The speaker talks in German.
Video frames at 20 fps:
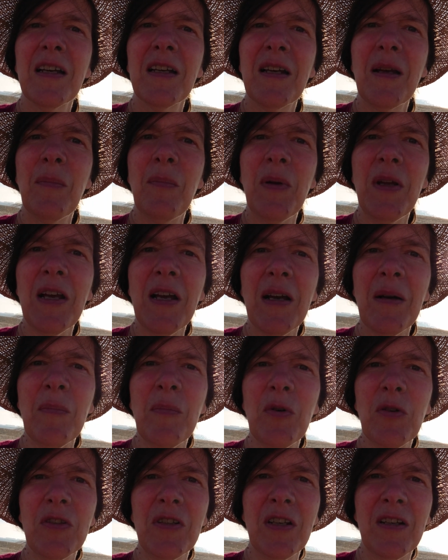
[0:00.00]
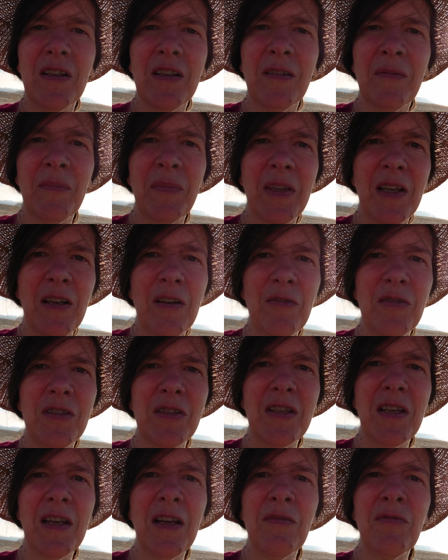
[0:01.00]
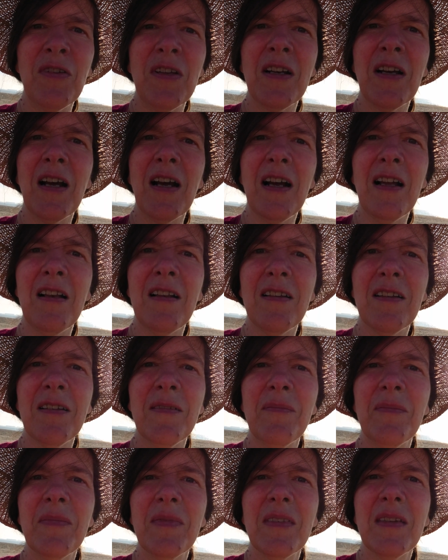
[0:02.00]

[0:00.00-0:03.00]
Gebärmutter, aus der wir alle